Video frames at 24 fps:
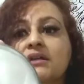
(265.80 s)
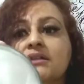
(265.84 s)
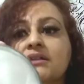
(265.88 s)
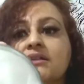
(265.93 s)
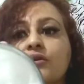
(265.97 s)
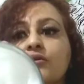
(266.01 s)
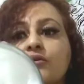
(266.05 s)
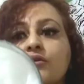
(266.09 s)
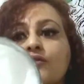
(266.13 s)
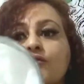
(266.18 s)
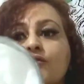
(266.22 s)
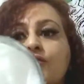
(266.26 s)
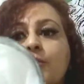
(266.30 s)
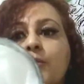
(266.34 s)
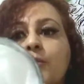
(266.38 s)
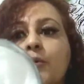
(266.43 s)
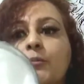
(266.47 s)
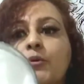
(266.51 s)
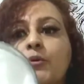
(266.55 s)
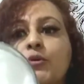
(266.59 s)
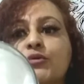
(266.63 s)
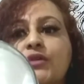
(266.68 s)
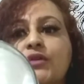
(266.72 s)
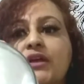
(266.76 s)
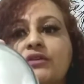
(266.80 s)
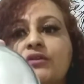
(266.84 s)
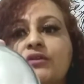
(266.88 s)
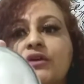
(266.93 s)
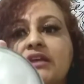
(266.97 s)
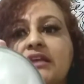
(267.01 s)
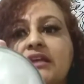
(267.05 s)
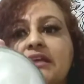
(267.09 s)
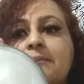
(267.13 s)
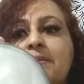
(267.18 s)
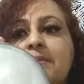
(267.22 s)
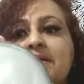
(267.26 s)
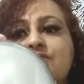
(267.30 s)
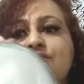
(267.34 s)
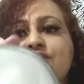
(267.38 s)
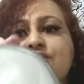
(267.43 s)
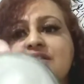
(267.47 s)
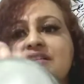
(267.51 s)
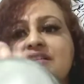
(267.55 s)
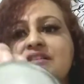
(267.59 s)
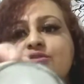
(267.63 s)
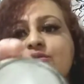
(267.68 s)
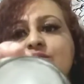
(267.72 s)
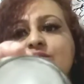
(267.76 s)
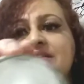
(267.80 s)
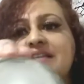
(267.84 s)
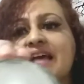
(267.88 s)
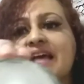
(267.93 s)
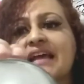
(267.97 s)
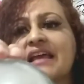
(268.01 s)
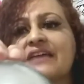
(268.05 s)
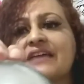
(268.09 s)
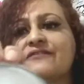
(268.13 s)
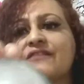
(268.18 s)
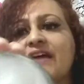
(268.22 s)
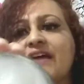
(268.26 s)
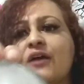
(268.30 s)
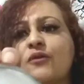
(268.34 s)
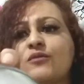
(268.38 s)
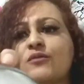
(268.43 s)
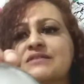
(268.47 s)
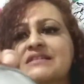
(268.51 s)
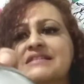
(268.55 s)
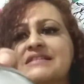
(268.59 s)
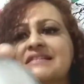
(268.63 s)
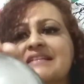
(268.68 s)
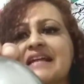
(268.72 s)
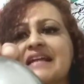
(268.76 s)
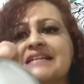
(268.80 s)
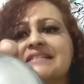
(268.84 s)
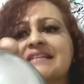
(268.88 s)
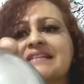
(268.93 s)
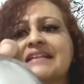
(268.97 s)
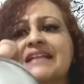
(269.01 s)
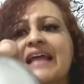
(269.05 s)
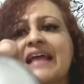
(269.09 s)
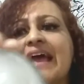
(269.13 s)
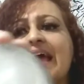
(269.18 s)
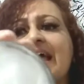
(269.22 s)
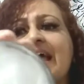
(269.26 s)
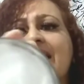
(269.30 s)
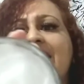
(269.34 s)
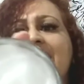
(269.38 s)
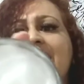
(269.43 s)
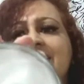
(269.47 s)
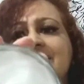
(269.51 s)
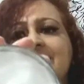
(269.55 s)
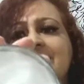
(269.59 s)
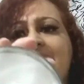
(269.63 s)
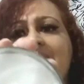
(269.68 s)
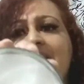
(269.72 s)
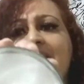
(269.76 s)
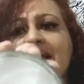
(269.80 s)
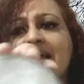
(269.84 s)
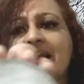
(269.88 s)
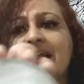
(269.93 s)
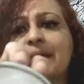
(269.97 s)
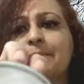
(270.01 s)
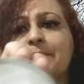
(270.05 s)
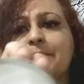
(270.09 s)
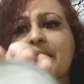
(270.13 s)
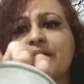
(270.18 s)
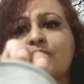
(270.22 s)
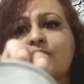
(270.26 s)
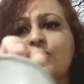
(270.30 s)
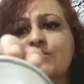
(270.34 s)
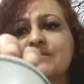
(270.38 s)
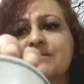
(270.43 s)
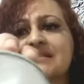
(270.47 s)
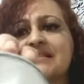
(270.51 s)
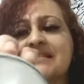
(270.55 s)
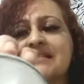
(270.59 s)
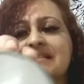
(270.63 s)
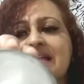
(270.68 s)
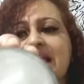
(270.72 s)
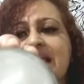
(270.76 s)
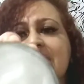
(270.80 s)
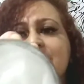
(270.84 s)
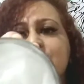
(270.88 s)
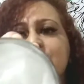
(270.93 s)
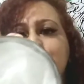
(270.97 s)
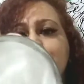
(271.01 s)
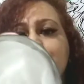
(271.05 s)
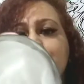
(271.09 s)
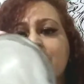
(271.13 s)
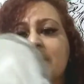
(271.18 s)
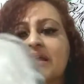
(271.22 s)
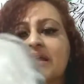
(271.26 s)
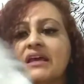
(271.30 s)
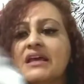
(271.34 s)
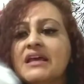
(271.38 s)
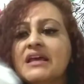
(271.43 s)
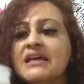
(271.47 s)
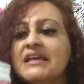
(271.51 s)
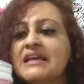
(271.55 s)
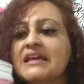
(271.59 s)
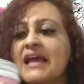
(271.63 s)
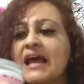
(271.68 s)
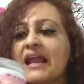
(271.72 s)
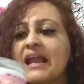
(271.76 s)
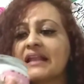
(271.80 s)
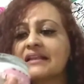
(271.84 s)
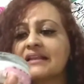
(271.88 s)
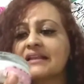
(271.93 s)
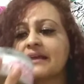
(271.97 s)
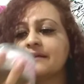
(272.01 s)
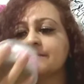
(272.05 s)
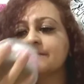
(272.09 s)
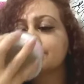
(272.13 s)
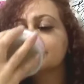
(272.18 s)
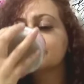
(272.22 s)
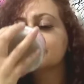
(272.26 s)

Então, não vou pôr meu dedo aqui, mas vocês conseguem ver a consistência dela, tá? Que ela é bem consistente. E ela tem